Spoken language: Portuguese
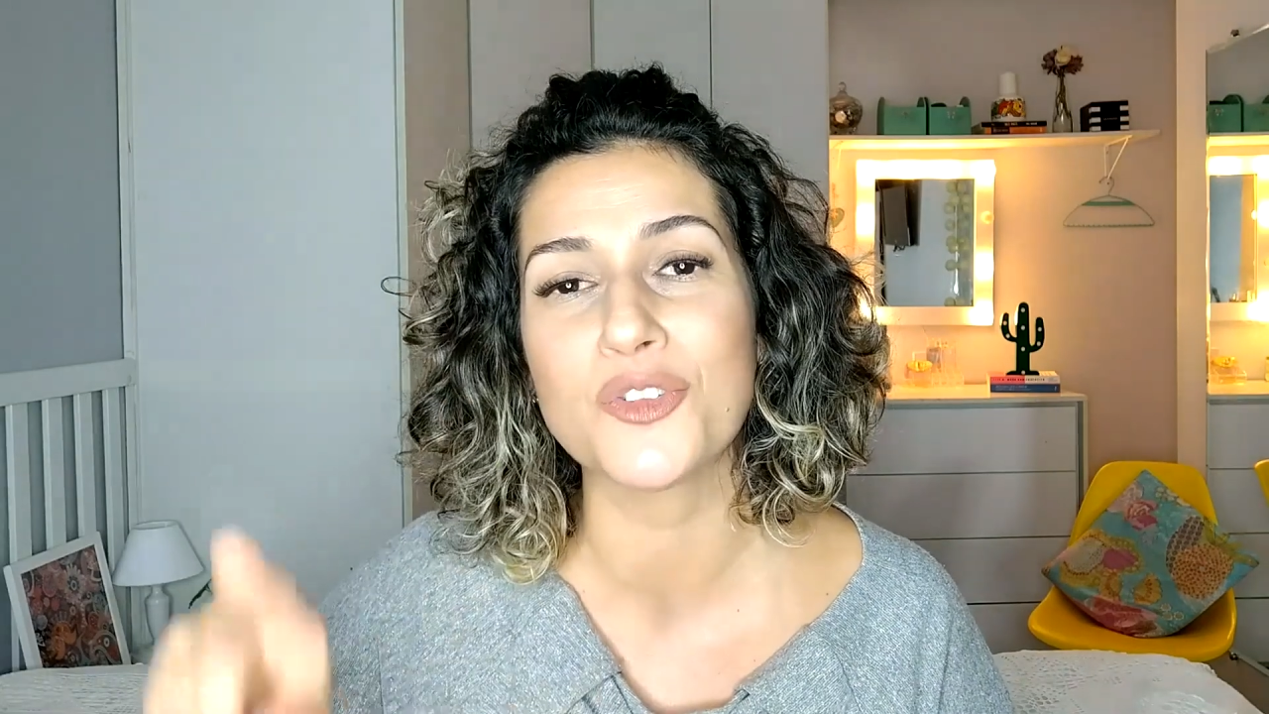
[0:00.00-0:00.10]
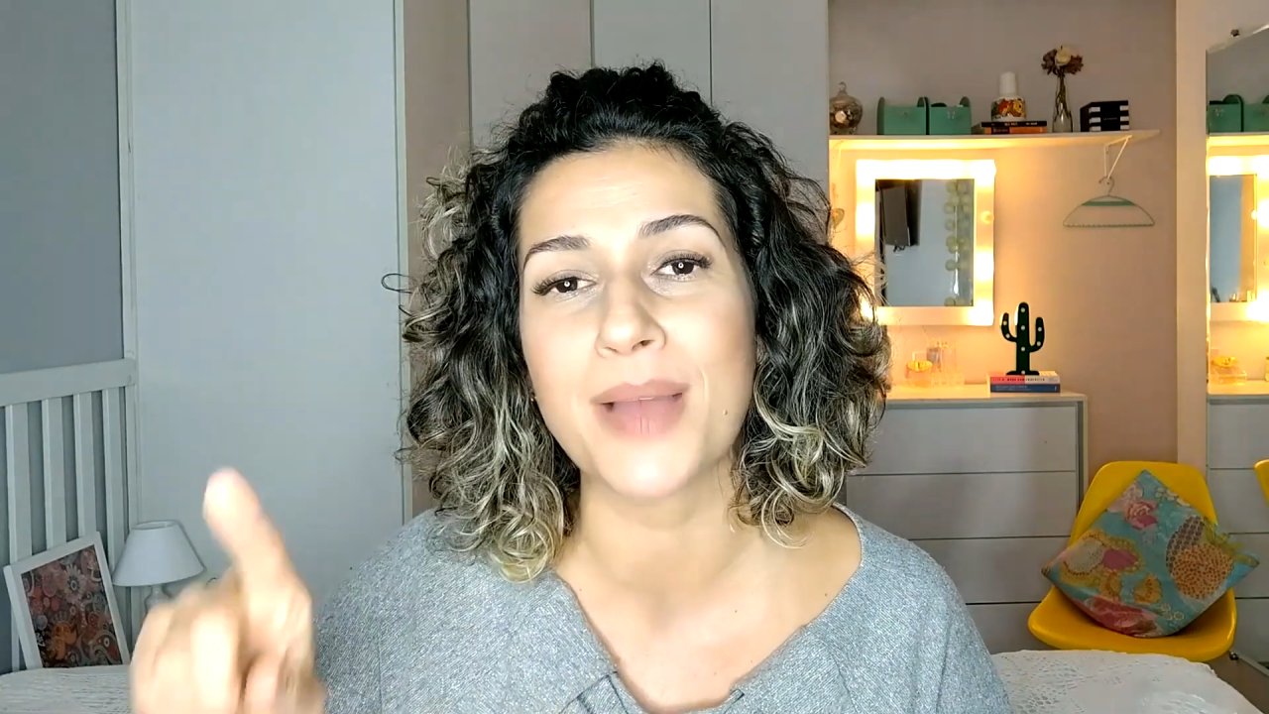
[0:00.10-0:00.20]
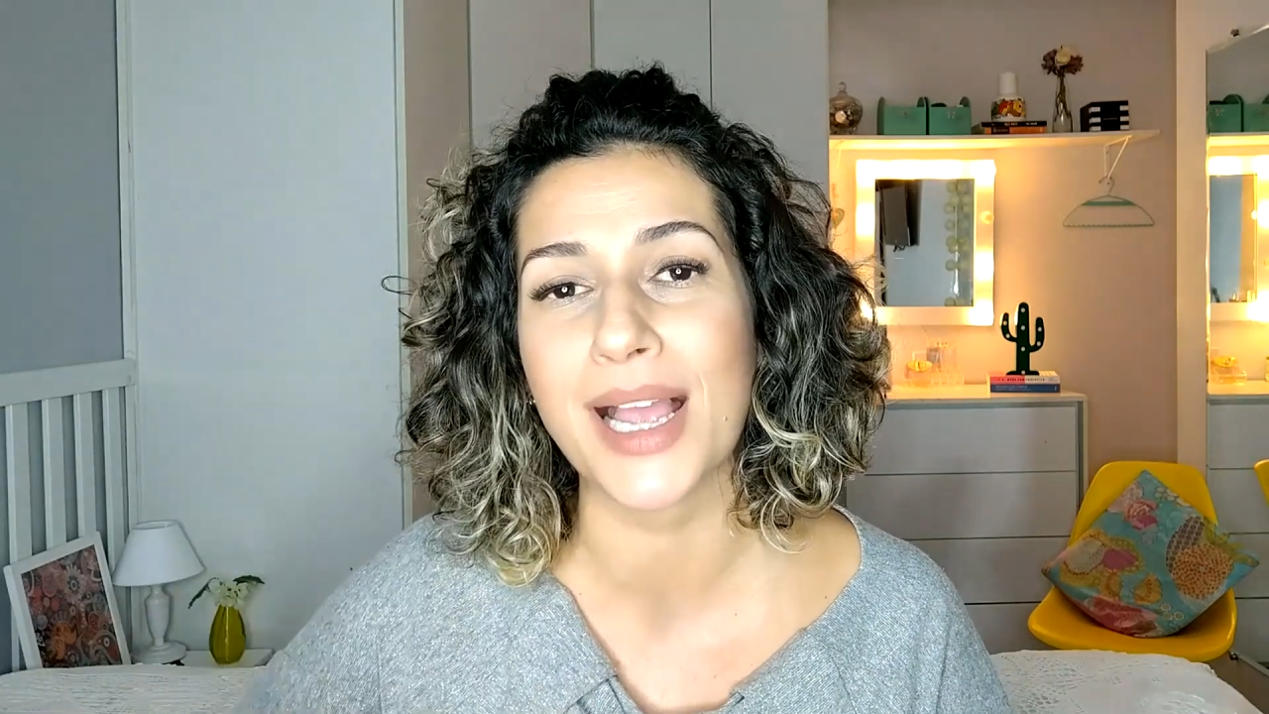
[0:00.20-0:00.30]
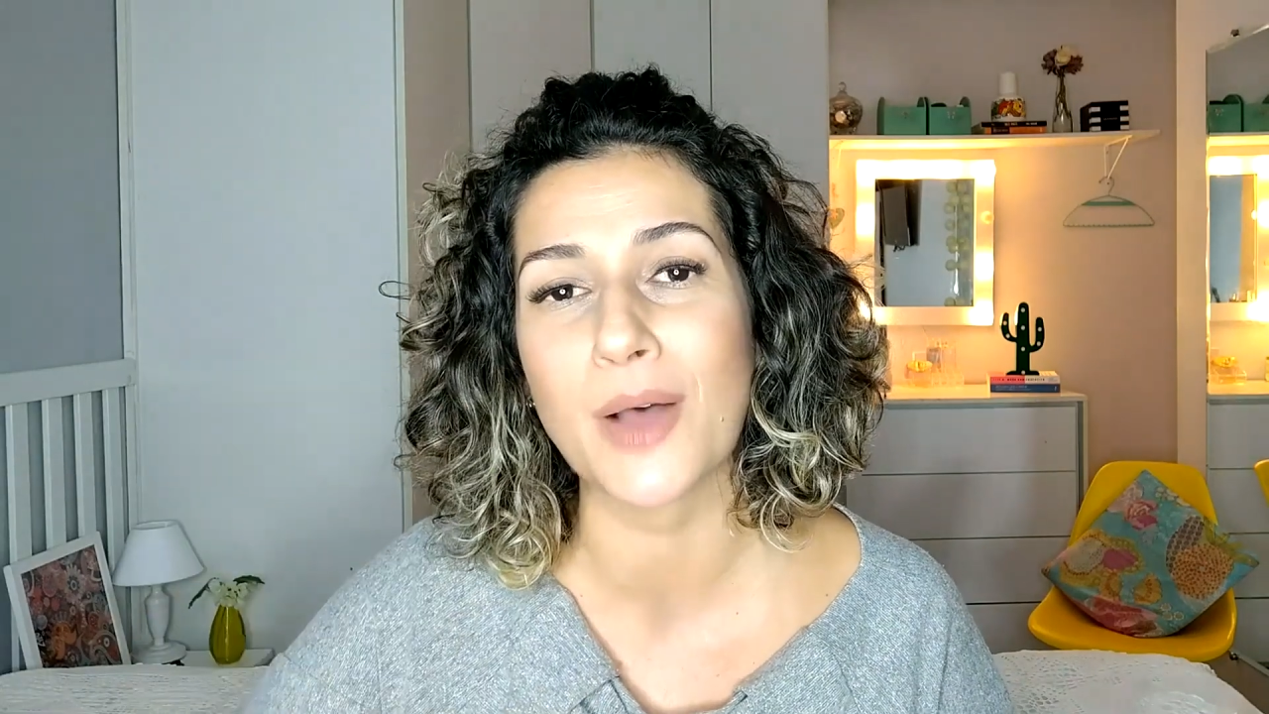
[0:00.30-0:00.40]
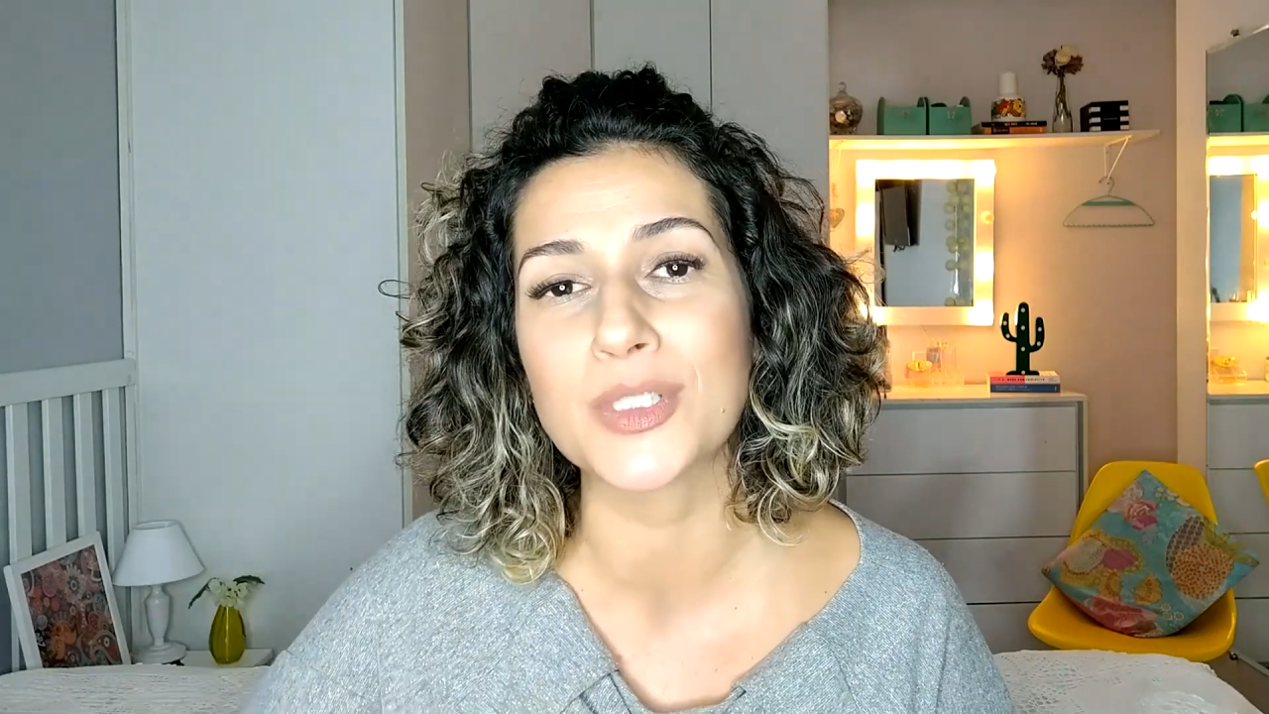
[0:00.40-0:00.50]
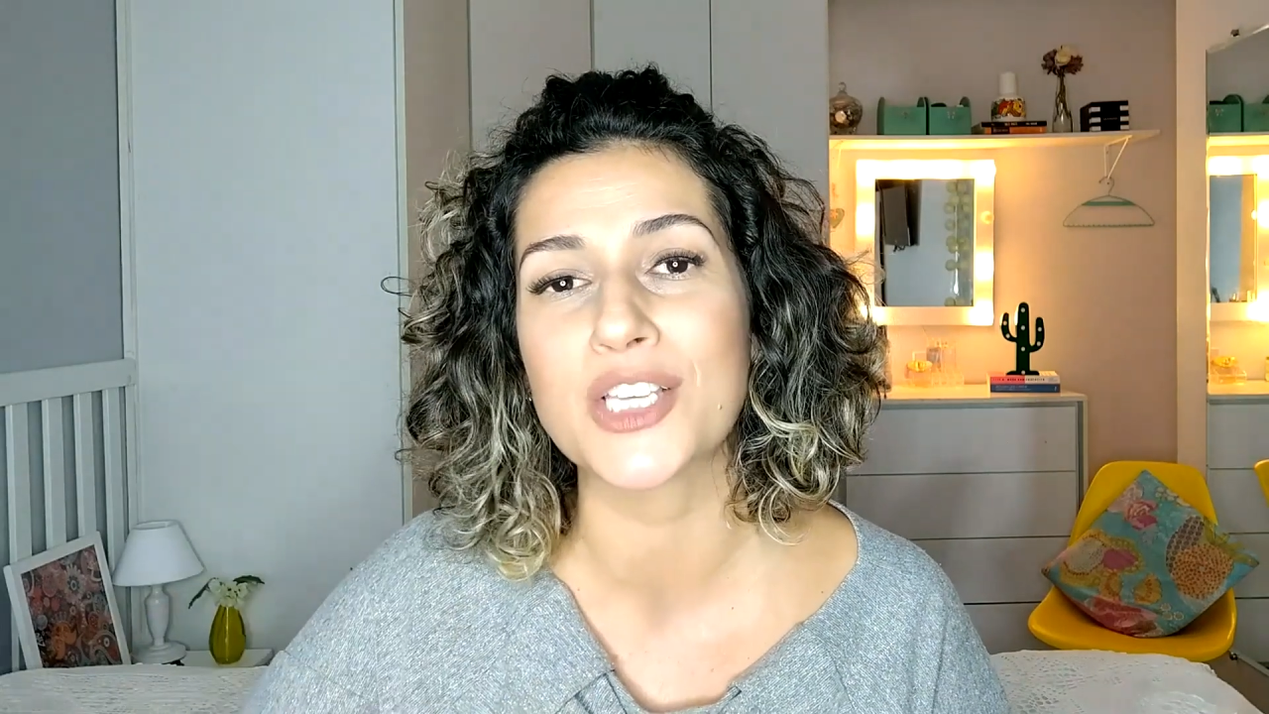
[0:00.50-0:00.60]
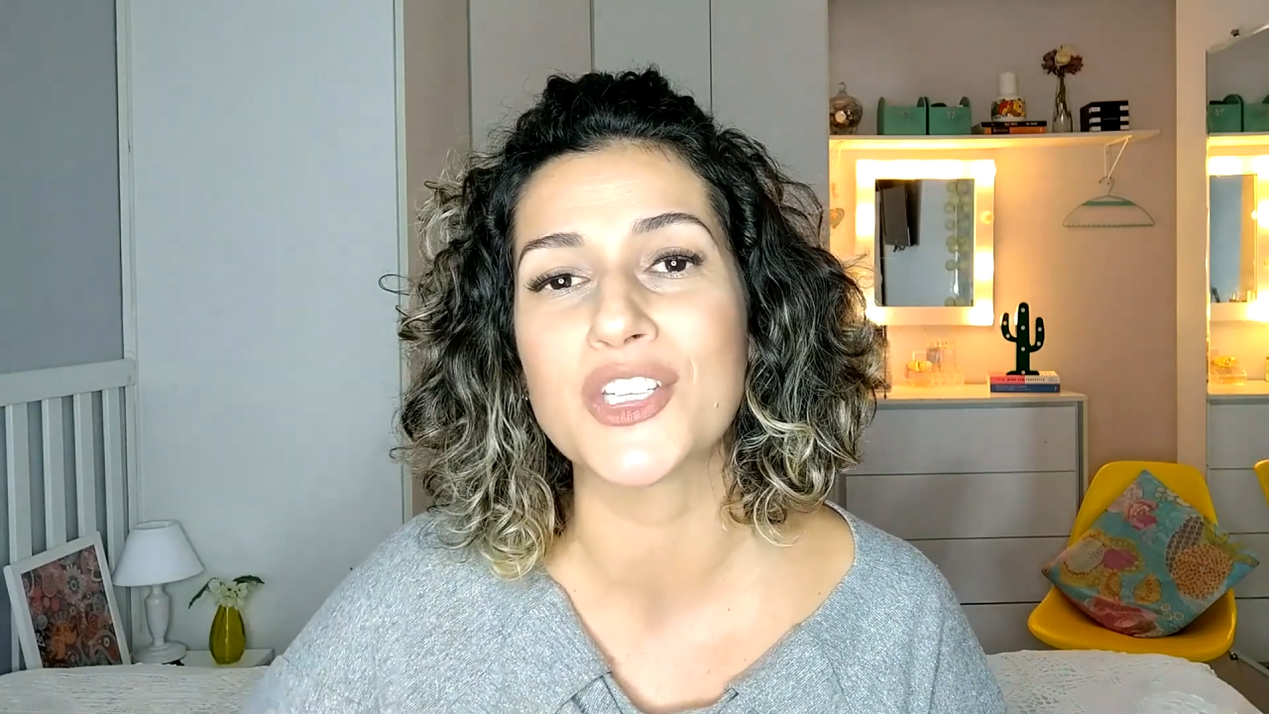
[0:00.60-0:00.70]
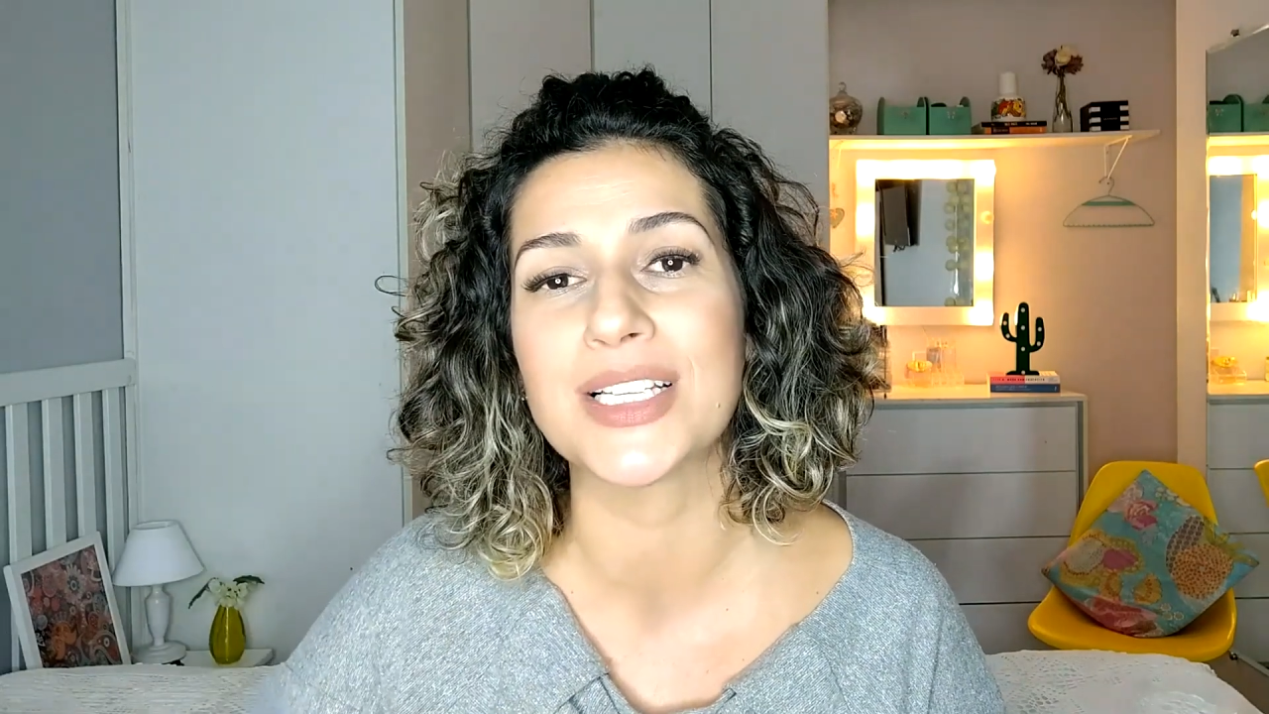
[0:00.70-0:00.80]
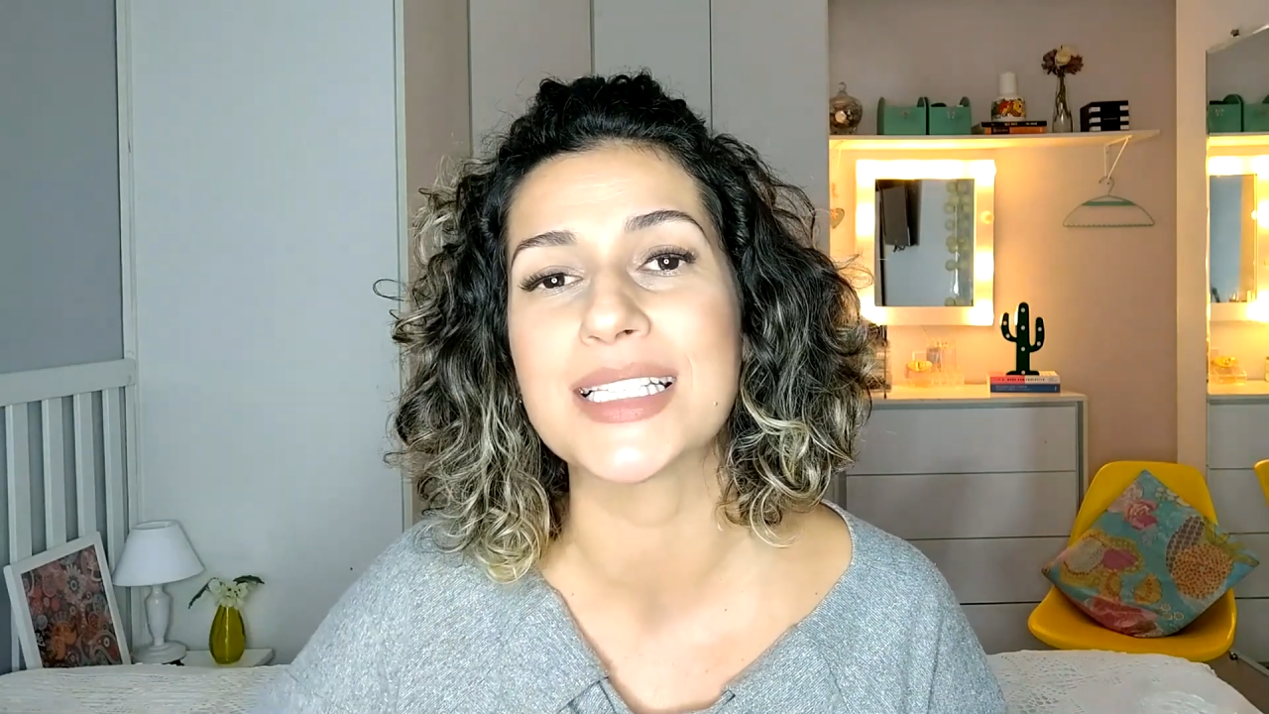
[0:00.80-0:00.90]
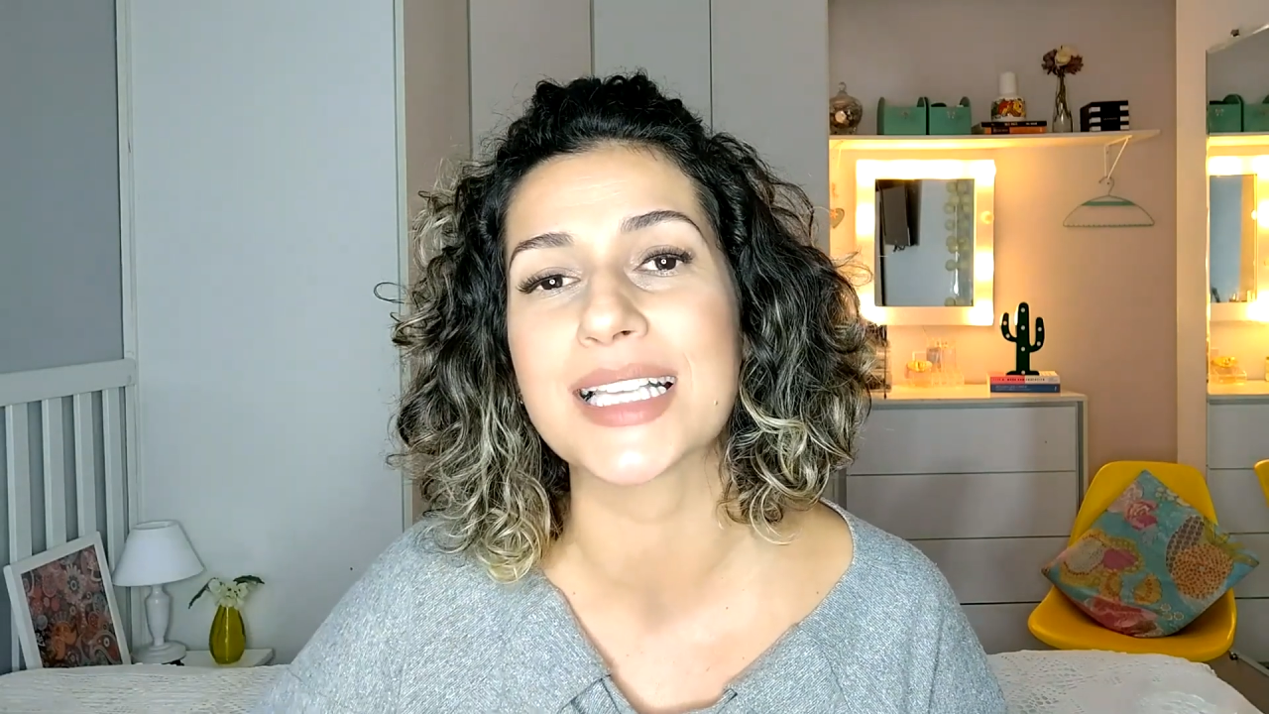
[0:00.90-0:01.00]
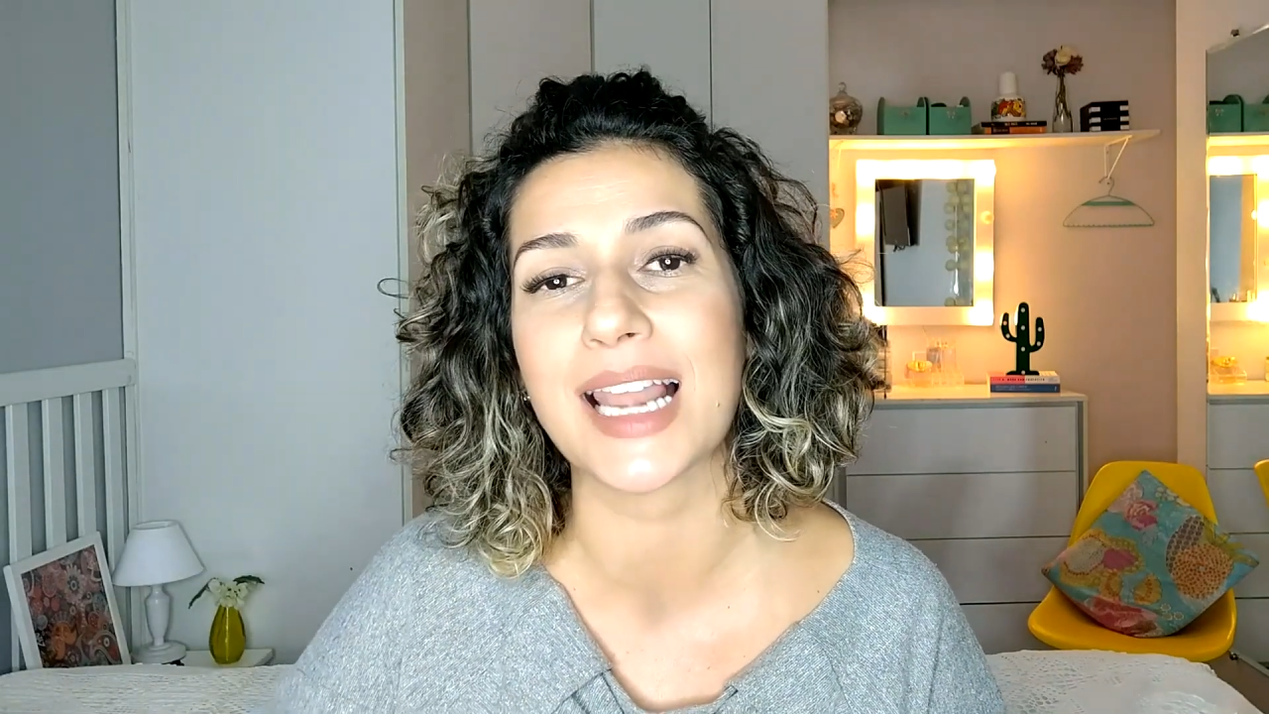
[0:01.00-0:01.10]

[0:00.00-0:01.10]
de uma calça jeans